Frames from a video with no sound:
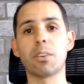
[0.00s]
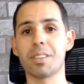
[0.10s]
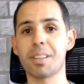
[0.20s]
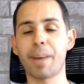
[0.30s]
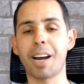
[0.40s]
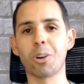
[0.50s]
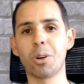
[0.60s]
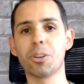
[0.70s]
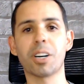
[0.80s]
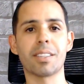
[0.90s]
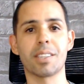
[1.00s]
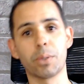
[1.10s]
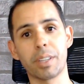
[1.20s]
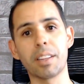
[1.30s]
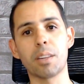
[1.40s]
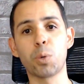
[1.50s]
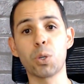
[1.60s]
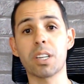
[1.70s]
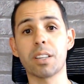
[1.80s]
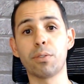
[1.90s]
nossa macro alocação
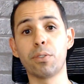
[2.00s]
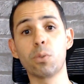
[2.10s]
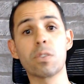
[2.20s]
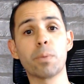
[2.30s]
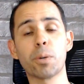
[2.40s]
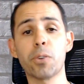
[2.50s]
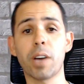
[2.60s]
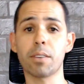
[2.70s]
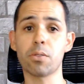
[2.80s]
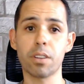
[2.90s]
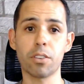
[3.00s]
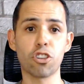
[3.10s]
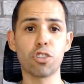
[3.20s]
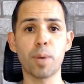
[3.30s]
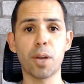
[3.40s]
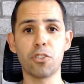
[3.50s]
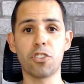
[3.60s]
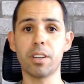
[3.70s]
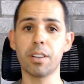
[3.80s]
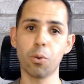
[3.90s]
30% fundos imobiliários,
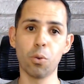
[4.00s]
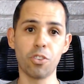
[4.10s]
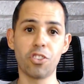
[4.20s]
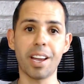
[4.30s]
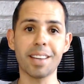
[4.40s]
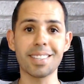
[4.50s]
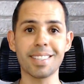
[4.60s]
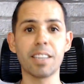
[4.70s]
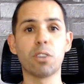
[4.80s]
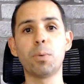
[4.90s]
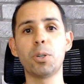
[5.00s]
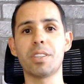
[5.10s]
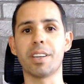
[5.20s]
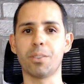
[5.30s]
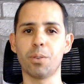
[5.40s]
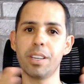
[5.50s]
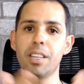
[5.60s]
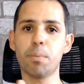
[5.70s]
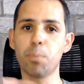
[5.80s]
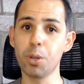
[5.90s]
XPLG, hoje é 5%.
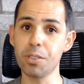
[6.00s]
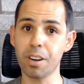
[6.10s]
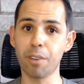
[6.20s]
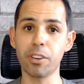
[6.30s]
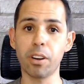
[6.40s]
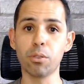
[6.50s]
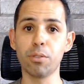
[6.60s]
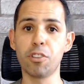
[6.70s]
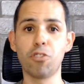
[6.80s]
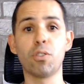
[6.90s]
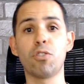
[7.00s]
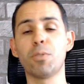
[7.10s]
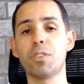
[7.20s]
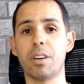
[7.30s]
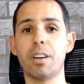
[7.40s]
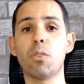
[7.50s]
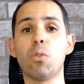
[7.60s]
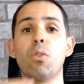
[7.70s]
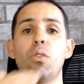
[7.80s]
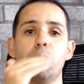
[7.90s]
E depois, ao final do vídeo, eu vou te
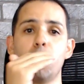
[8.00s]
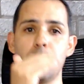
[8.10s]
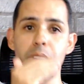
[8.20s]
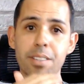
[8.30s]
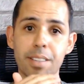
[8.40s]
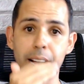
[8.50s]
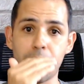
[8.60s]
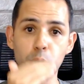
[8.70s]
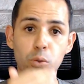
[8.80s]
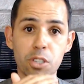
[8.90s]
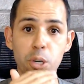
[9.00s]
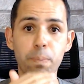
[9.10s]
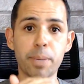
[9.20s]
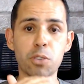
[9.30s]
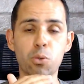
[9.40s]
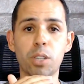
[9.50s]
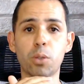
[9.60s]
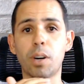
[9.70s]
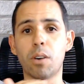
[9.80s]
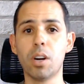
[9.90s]
mostrar como está o seu peso
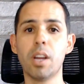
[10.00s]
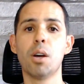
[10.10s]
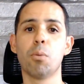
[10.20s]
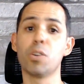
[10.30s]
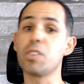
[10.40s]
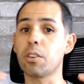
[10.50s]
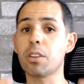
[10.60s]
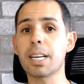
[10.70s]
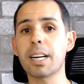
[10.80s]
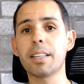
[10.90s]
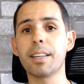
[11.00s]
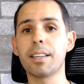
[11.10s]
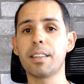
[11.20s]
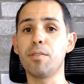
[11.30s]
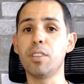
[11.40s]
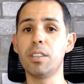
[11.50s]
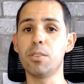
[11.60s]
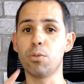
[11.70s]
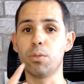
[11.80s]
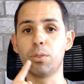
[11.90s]
atual, pois a nossa carteira teve
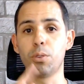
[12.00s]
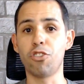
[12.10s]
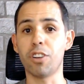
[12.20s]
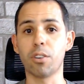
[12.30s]
início no dia